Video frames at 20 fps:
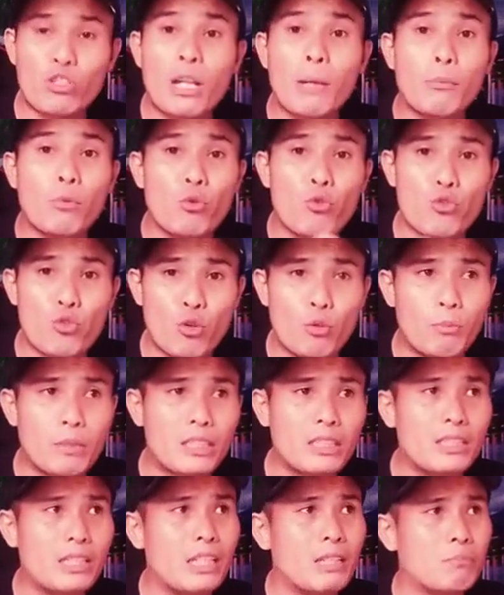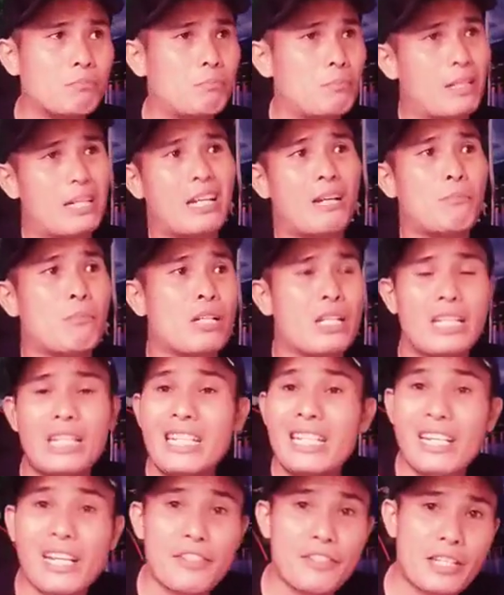Ustaz Abdul Somad yang pernah
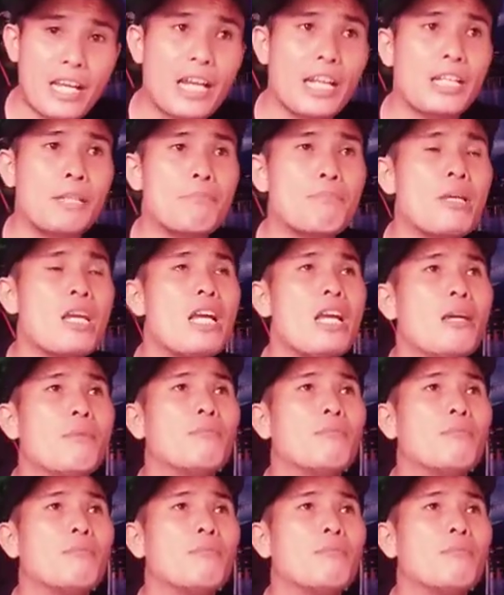menghina salib,